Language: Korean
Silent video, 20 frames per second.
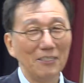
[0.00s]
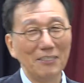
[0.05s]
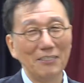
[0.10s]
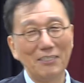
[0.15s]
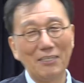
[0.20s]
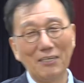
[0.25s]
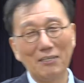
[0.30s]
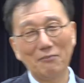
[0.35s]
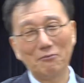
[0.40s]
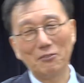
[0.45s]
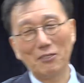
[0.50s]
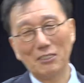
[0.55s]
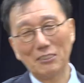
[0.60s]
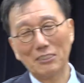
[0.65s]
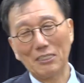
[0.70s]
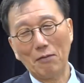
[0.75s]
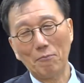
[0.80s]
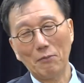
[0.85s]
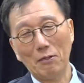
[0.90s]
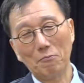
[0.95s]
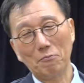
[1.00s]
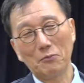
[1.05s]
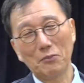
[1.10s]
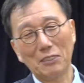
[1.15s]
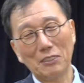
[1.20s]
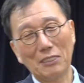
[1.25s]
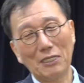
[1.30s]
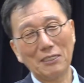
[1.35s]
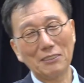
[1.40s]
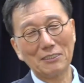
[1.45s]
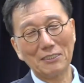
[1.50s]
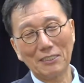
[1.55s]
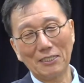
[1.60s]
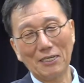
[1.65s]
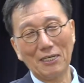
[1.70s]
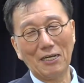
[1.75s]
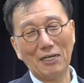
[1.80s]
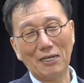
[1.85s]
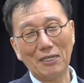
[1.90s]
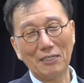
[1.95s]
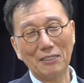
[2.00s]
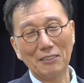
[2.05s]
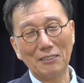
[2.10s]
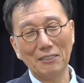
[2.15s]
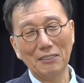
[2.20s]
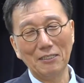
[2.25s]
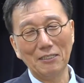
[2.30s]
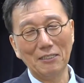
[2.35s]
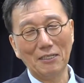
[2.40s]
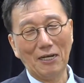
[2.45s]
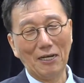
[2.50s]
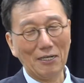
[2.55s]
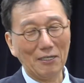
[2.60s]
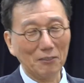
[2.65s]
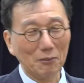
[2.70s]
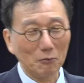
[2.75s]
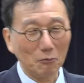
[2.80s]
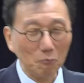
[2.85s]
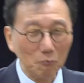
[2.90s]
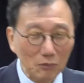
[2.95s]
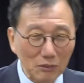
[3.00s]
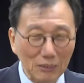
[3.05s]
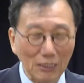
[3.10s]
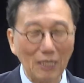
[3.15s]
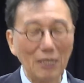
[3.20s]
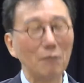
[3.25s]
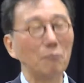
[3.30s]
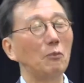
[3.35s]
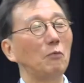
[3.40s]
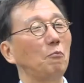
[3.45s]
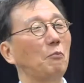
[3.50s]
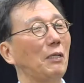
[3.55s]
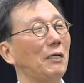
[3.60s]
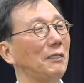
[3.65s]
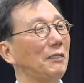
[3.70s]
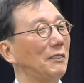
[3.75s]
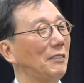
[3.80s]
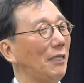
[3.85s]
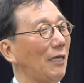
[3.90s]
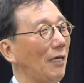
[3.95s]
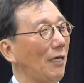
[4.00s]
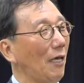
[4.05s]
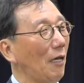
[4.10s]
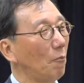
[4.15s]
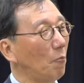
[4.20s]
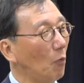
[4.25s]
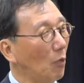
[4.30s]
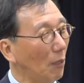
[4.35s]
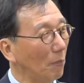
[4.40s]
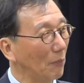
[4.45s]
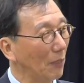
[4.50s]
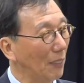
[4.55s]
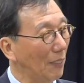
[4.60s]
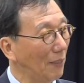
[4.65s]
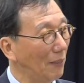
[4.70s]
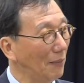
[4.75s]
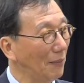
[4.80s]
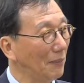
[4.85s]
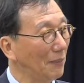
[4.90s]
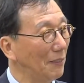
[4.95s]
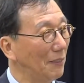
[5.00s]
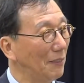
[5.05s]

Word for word: 근데 우리가 3만 불이 되었으니까 아까 살림은 폈는데 행복합니까?